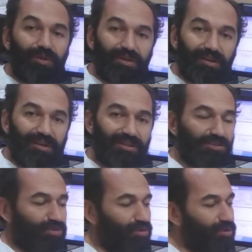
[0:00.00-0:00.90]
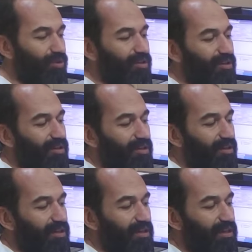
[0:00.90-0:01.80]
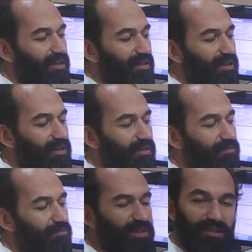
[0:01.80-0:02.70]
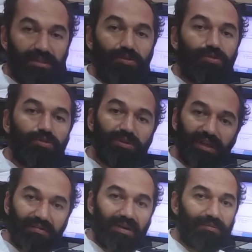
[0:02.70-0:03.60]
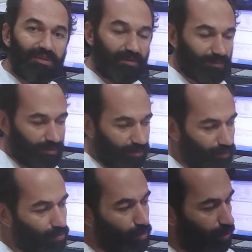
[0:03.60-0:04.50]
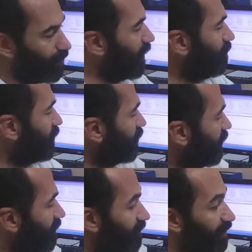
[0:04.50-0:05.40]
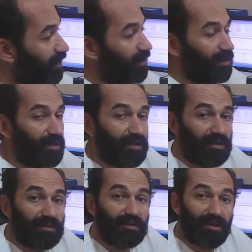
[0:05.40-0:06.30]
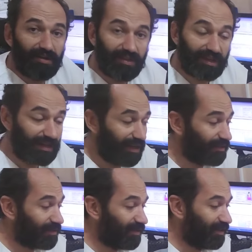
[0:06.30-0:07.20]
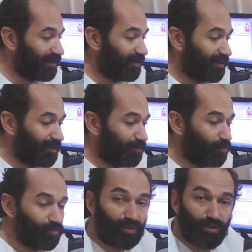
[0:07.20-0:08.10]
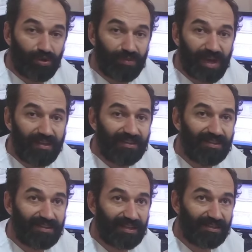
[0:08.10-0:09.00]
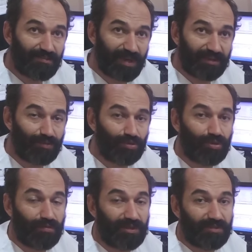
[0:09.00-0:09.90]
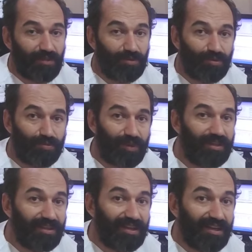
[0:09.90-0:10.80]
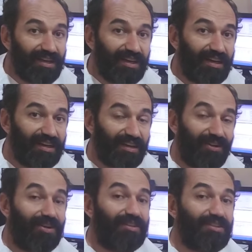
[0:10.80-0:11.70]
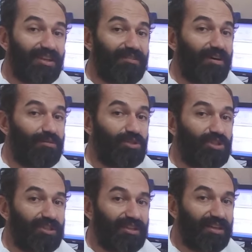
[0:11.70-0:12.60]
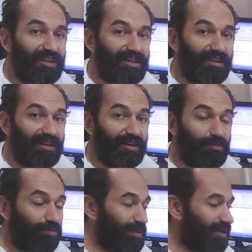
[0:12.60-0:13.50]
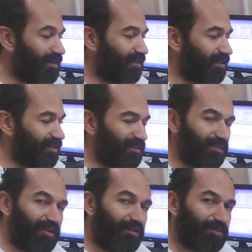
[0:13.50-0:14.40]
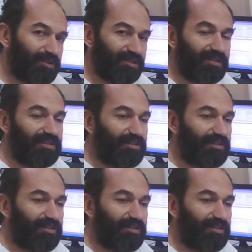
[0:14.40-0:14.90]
dolayı rahatsız oluyor. Ee, bir iki gün devam edebiliyor. Bu normal bir şey. Ee, eğer e, bu videoyu beğendiyseniz beğen tuşuna basmayı unutmayın. Ee, kanalın devamı için de e, bu bilgilerin devamının